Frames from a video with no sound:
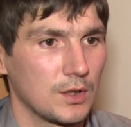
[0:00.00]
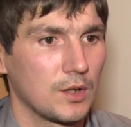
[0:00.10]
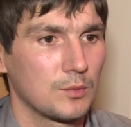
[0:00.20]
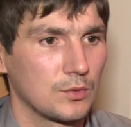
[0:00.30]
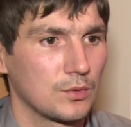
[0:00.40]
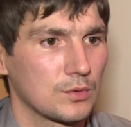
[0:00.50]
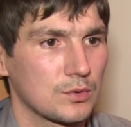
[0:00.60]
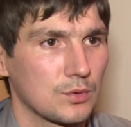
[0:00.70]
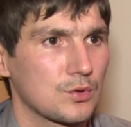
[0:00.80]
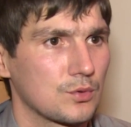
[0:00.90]
я ему говорю,
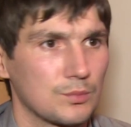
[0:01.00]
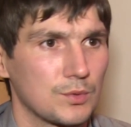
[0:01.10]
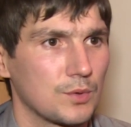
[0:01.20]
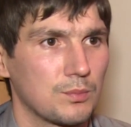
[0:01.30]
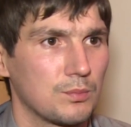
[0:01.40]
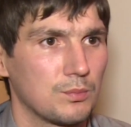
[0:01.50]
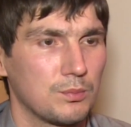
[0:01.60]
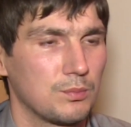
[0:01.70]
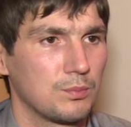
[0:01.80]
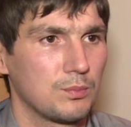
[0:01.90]
слушай, ну мне,
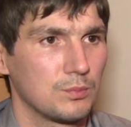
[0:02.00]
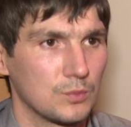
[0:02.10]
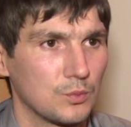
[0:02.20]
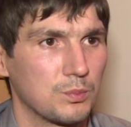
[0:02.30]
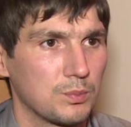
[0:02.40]
ну,